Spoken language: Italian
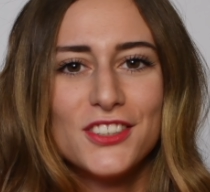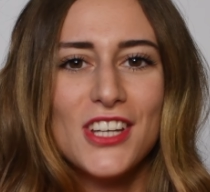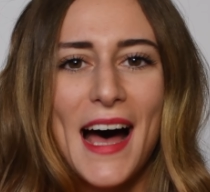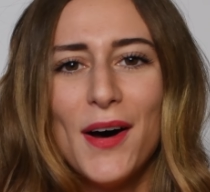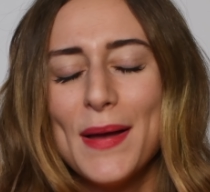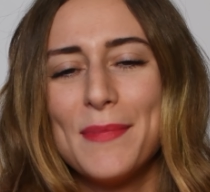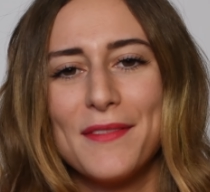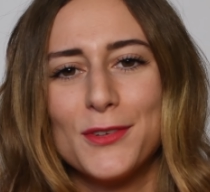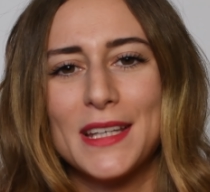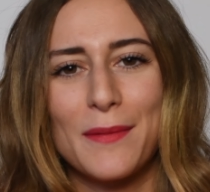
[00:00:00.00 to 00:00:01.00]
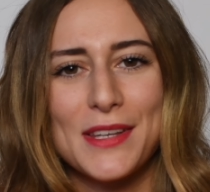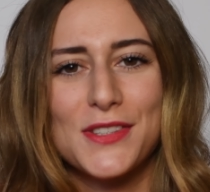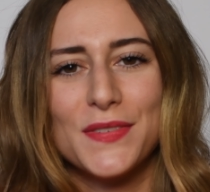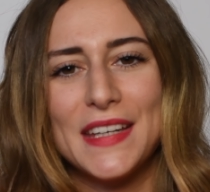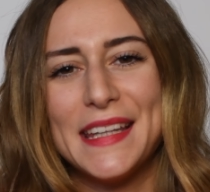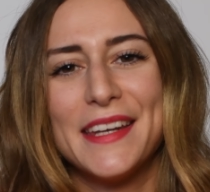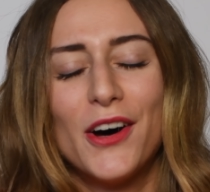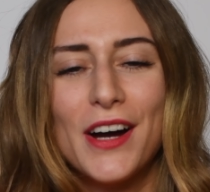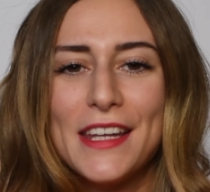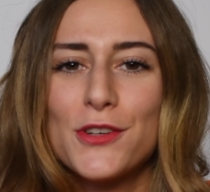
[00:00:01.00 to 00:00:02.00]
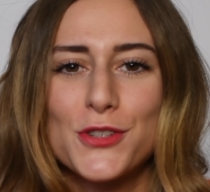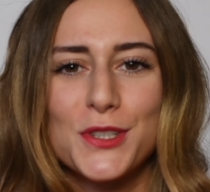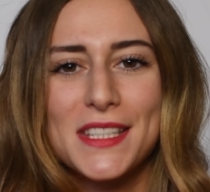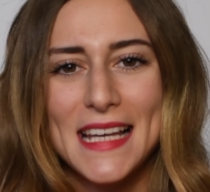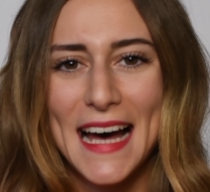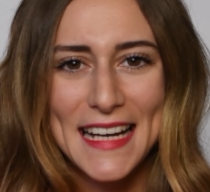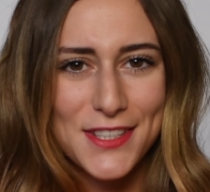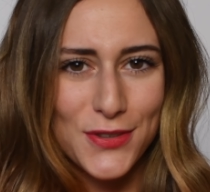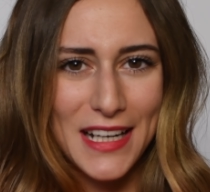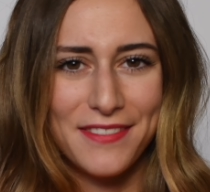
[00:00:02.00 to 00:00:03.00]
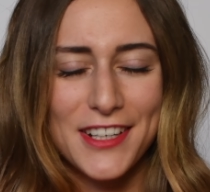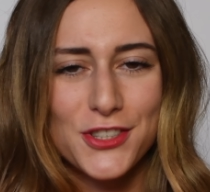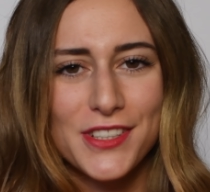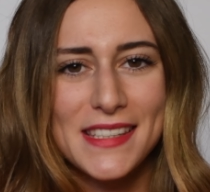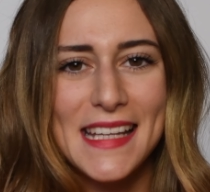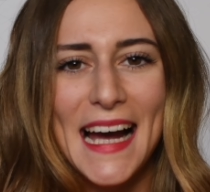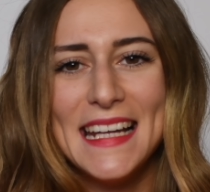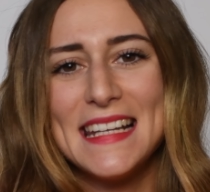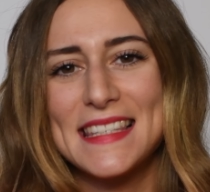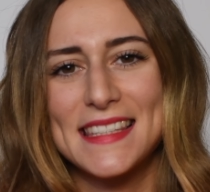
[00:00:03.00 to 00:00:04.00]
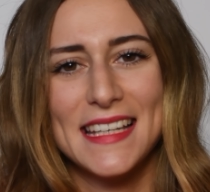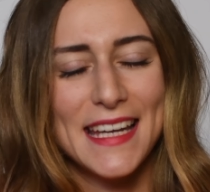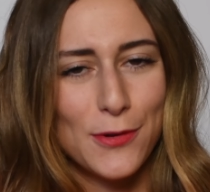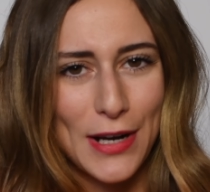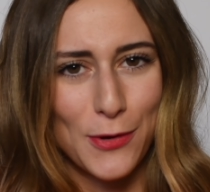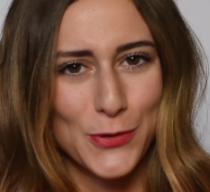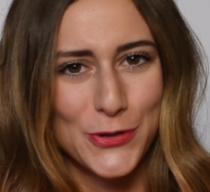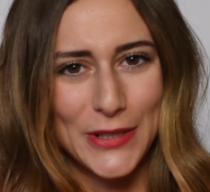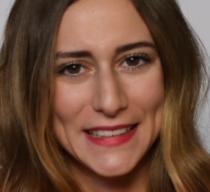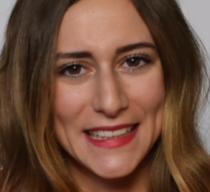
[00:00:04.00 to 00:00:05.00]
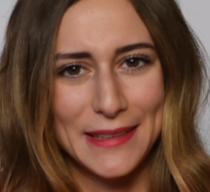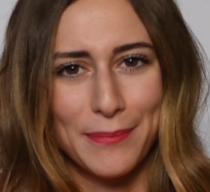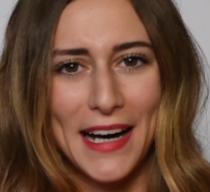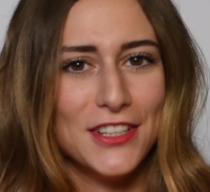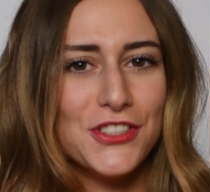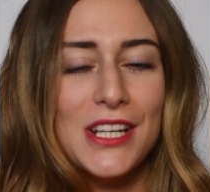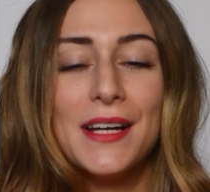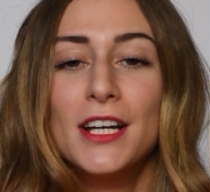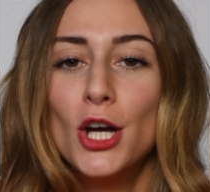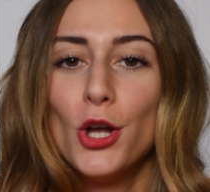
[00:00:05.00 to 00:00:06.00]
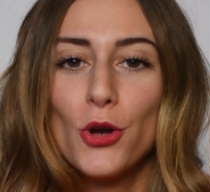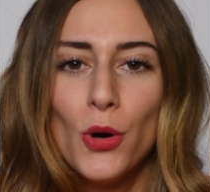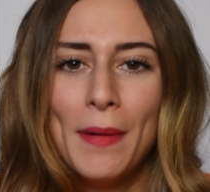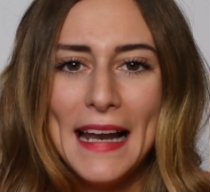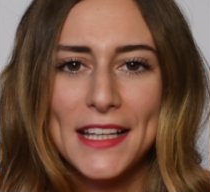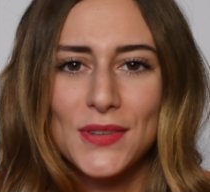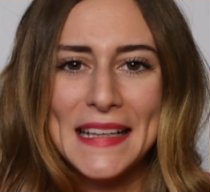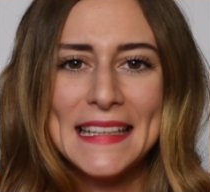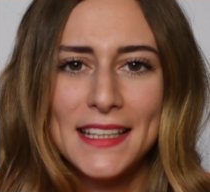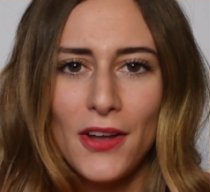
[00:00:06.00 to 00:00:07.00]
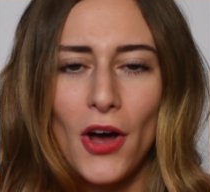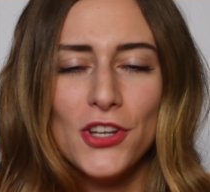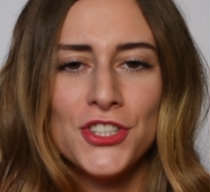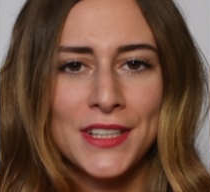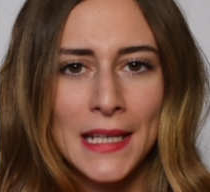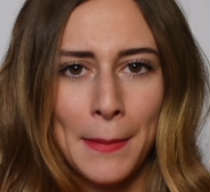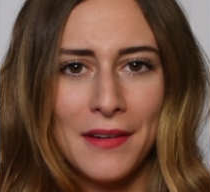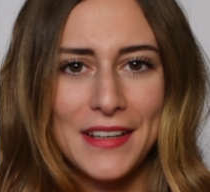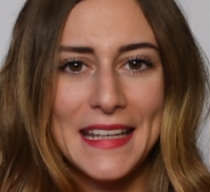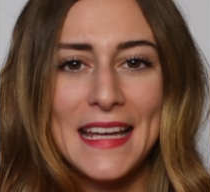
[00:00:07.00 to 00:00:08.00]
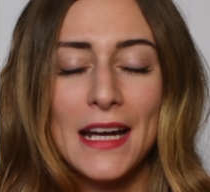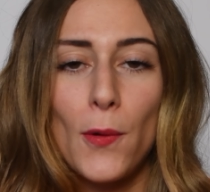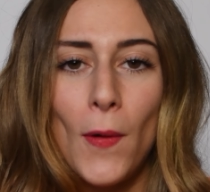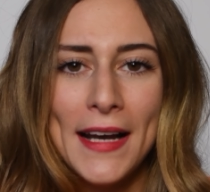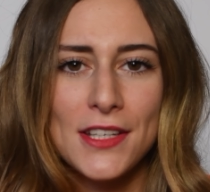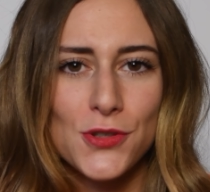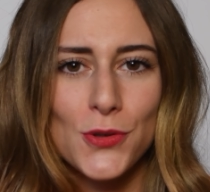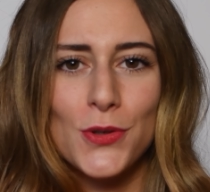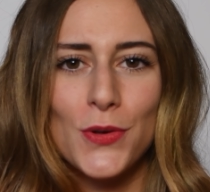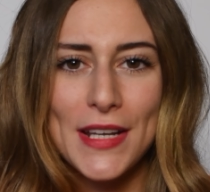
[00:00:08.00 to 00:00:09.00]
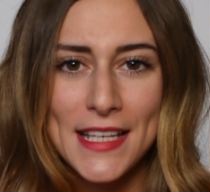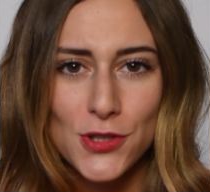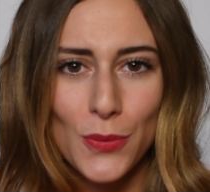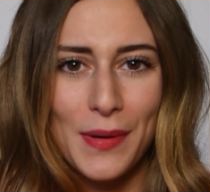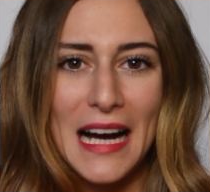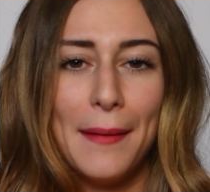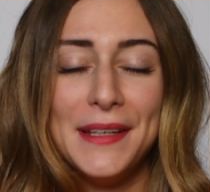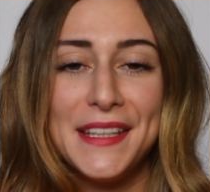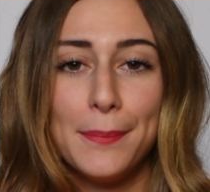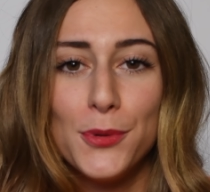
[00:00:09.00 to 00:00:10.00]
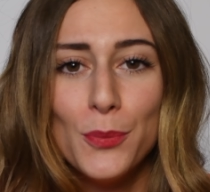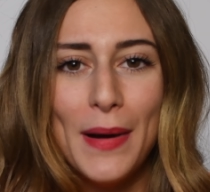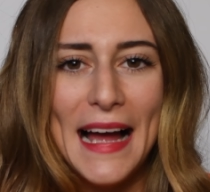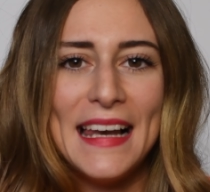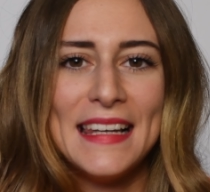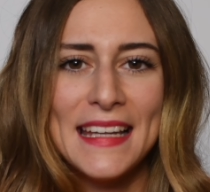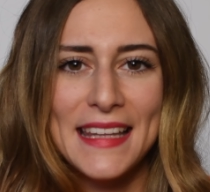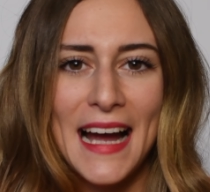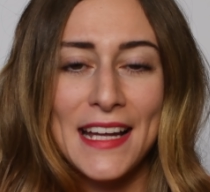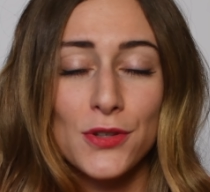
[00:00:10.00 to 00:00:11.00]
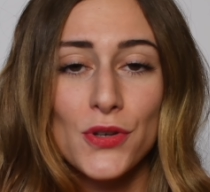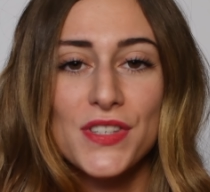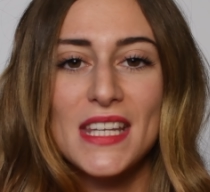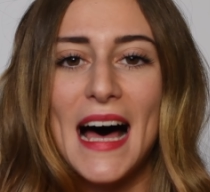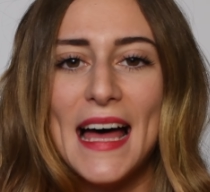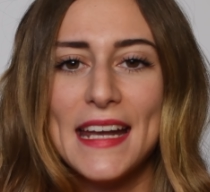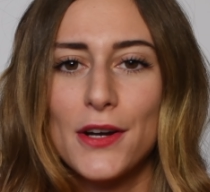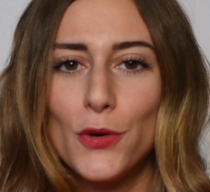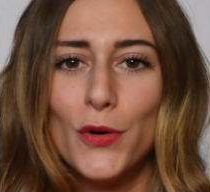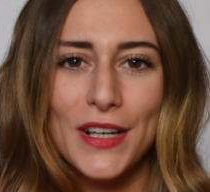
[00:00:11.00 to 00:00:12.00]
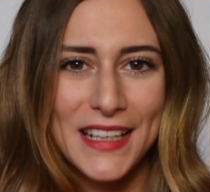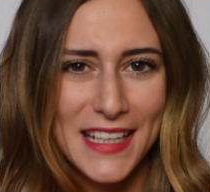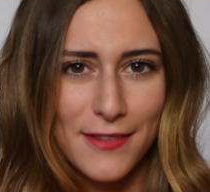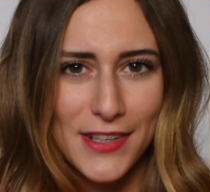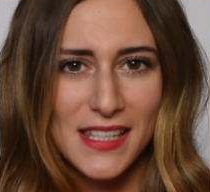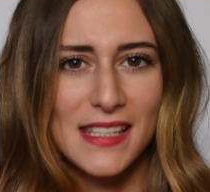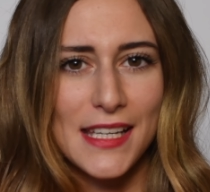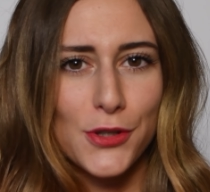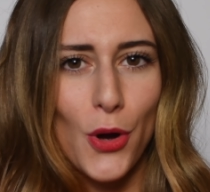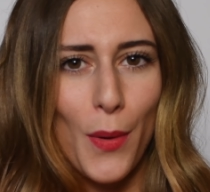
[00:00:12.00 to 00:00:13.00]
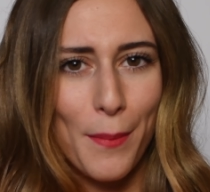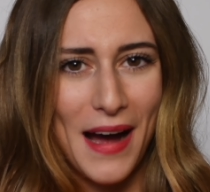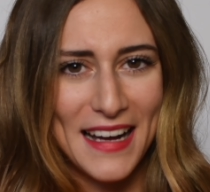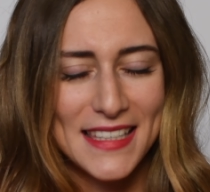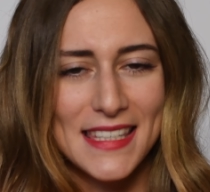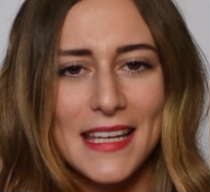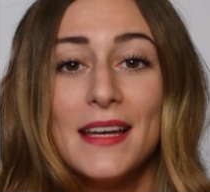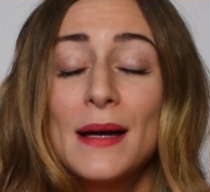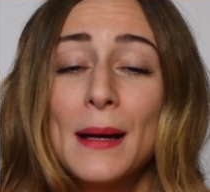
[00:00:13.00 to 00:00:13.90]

Ciao e benvenuta in questo video, io sono Sara sono una fashion stylist e una consulente d'immagine. Come letto al titolo oggi andremo a vedere quali sono i soprabiti più belli da indossare con il vestito maxi.